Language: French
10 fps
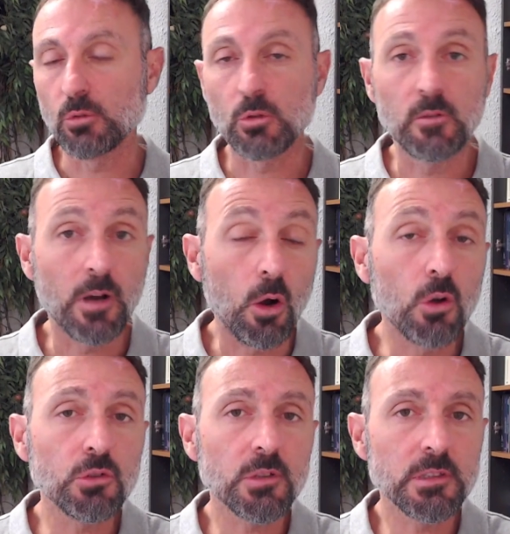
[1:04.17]
Donc on va
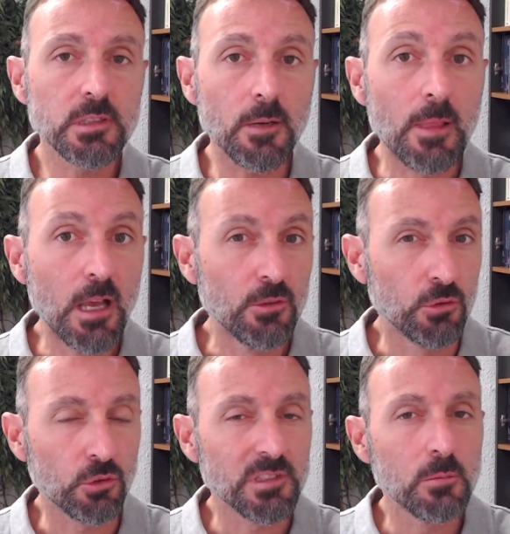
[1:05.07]
ressentir ce
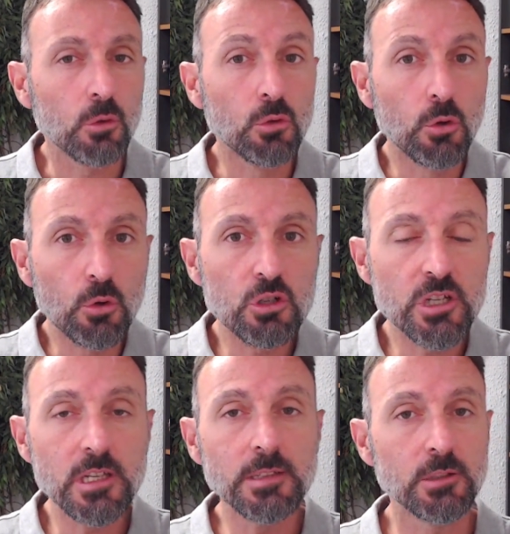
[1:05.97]
sentiment de
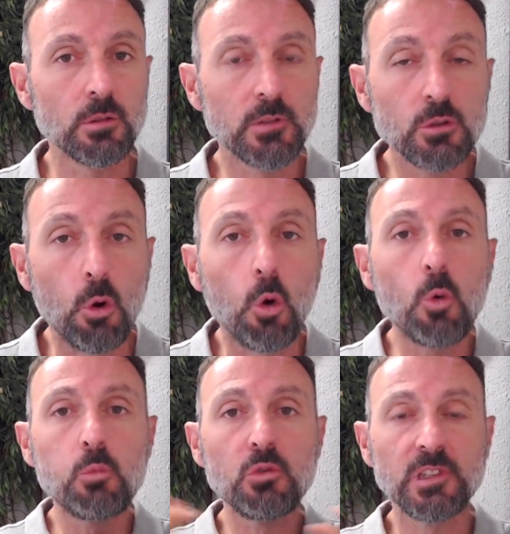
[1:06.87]
rejet, cette envie de
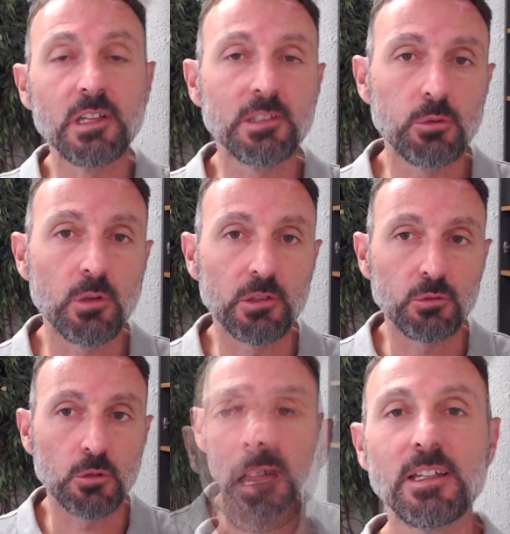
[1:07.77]
repousser la
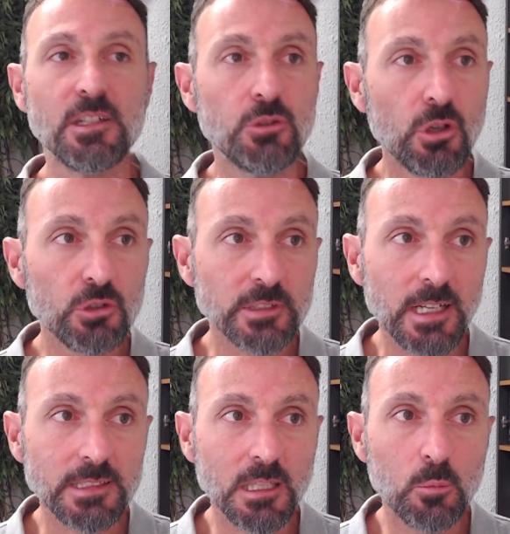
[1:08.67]
situation. Les deux autres
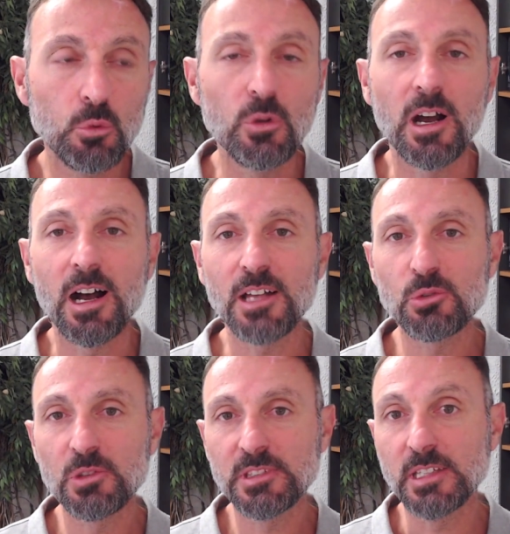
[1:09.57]
attributs
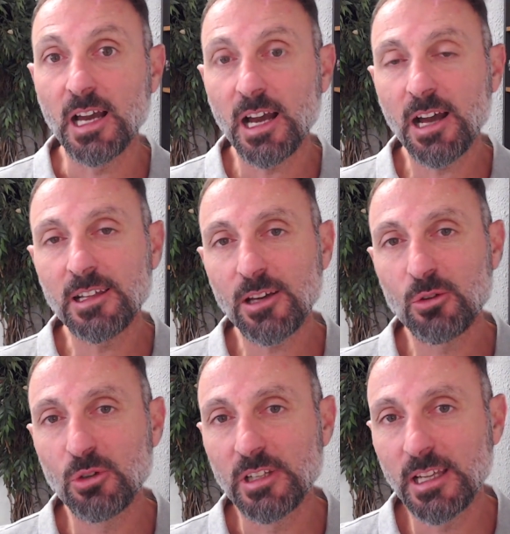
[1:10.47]
associés à la
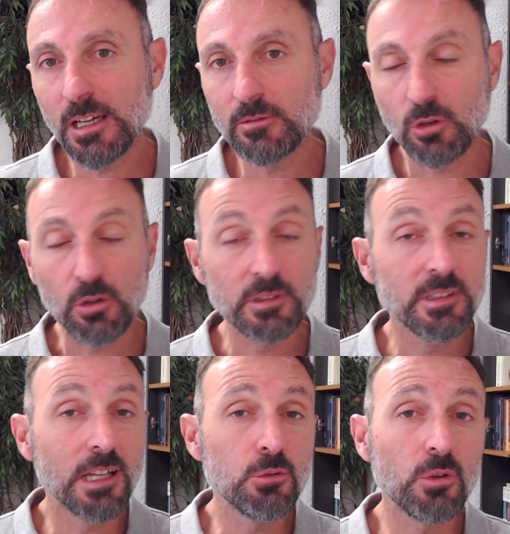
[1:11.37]
colère vont
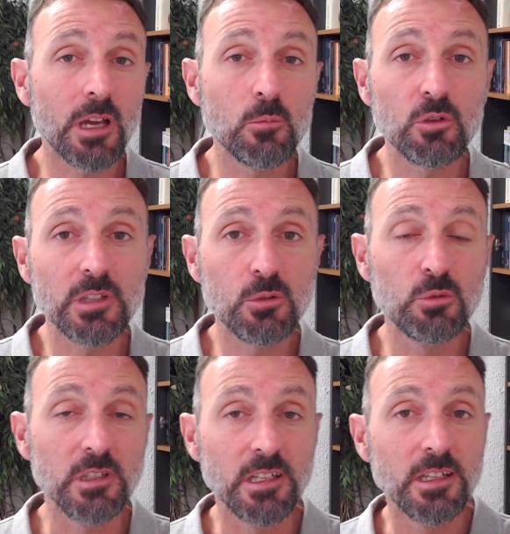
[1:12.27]
naturellement
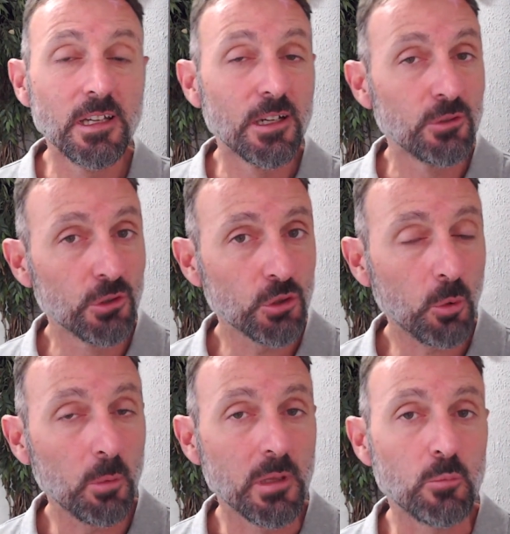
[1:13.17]
découler de ce
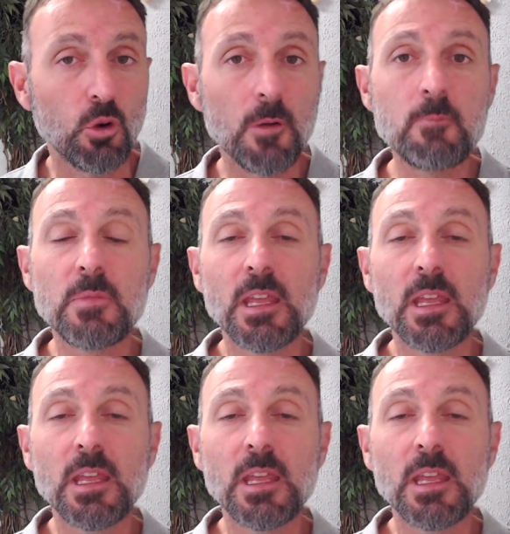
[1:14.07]
premier point